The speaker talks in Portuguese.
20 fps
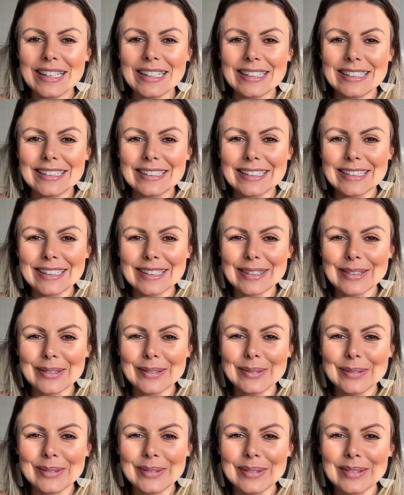
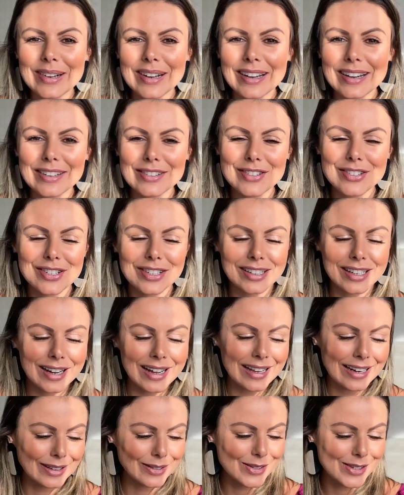Então a gente já tá
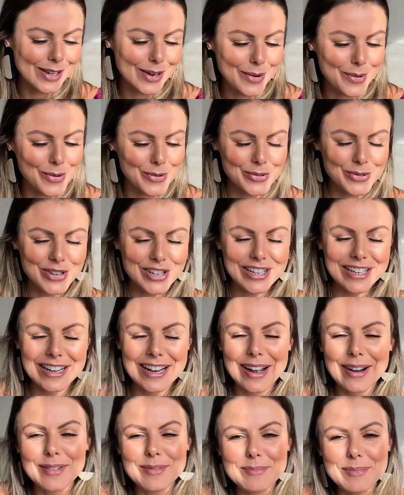querendo se
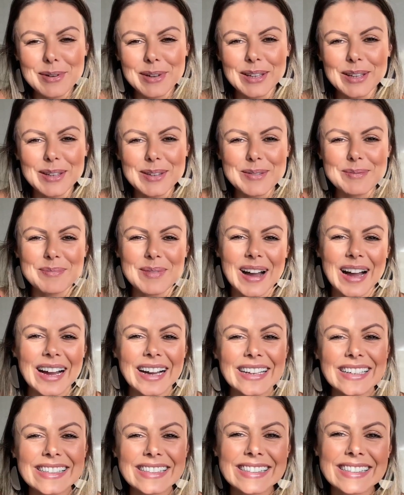aconchegar um pouquinho
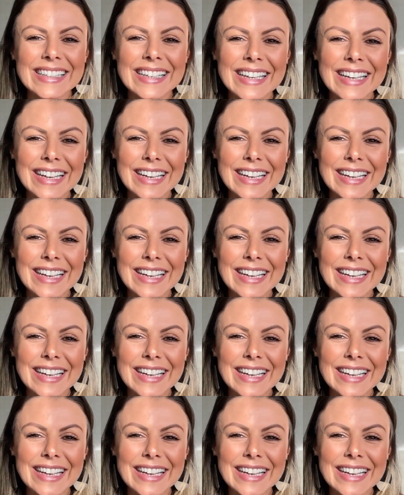mais.